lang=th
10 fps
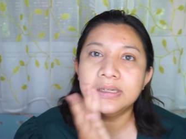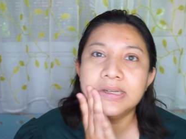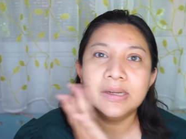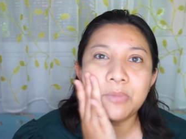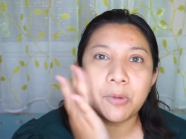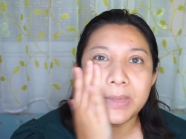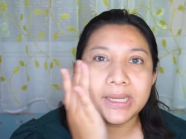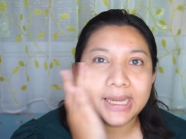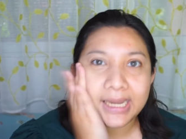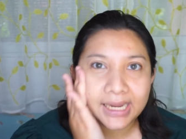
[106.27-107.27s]
ปกปิด
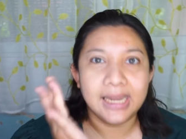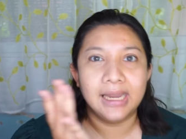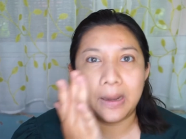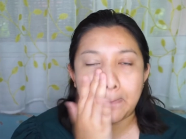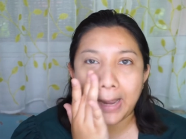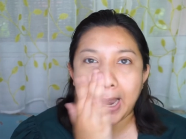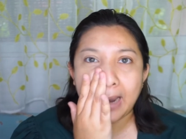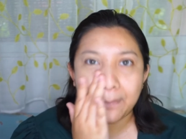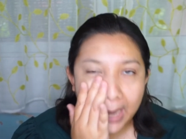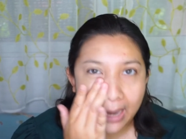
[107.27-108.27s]
ดีบาง
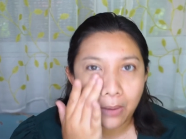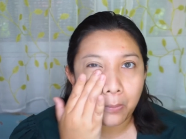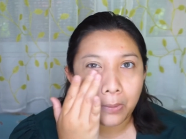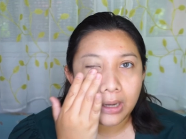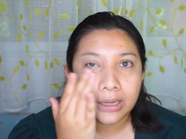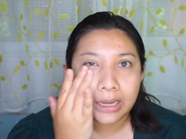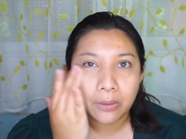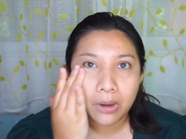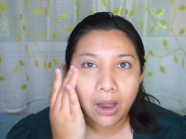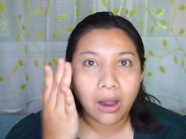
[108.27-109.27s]
เบาแล้ว
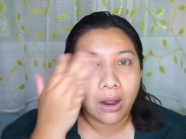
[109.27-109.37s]
ก็